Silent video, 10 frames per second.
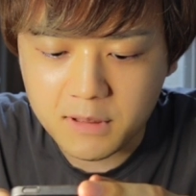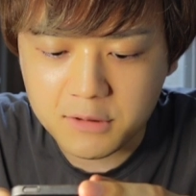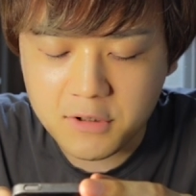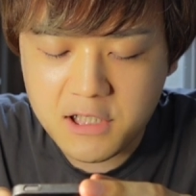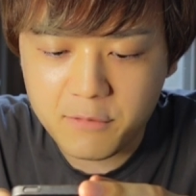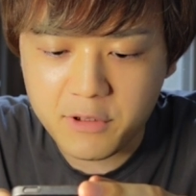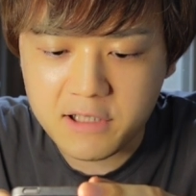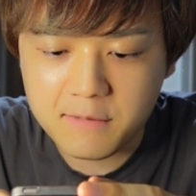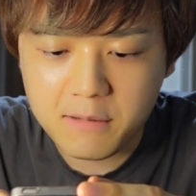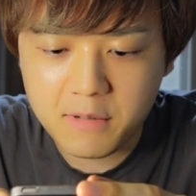まあ、どっちでもいいで
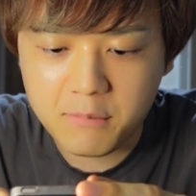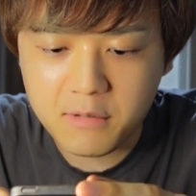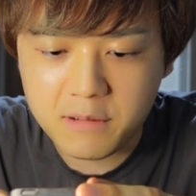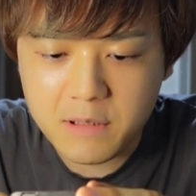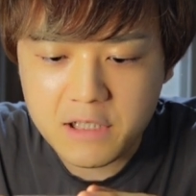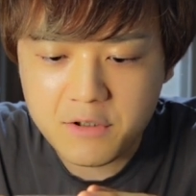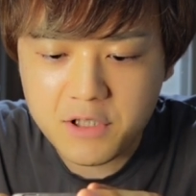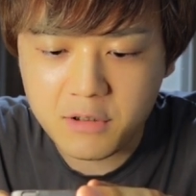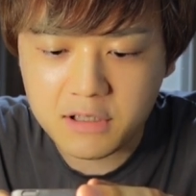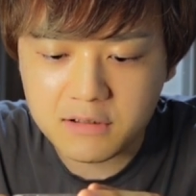す。盤面見てめちゃく
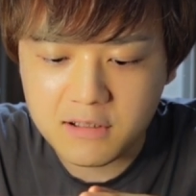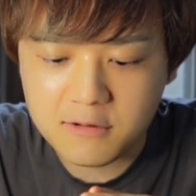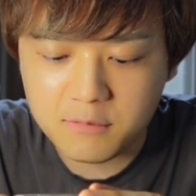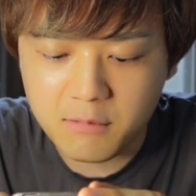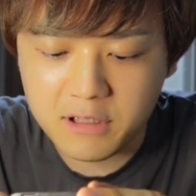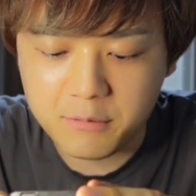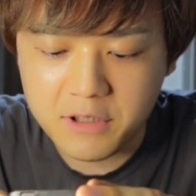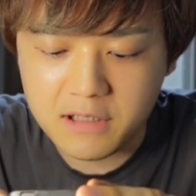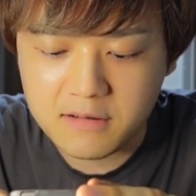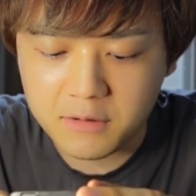ちゃ良かったらそのままでも
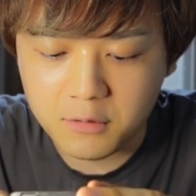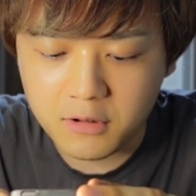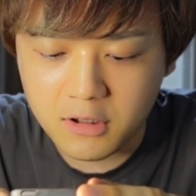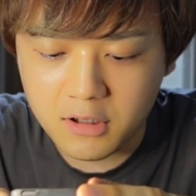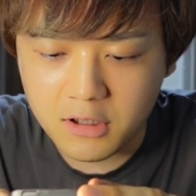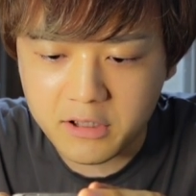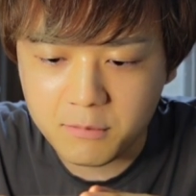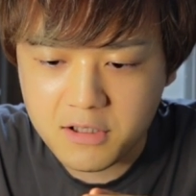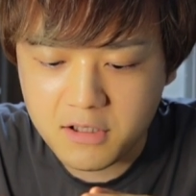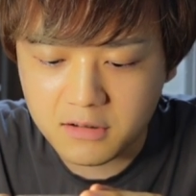いいですけど。おー、決
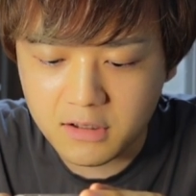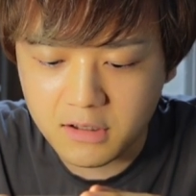まっちゃった。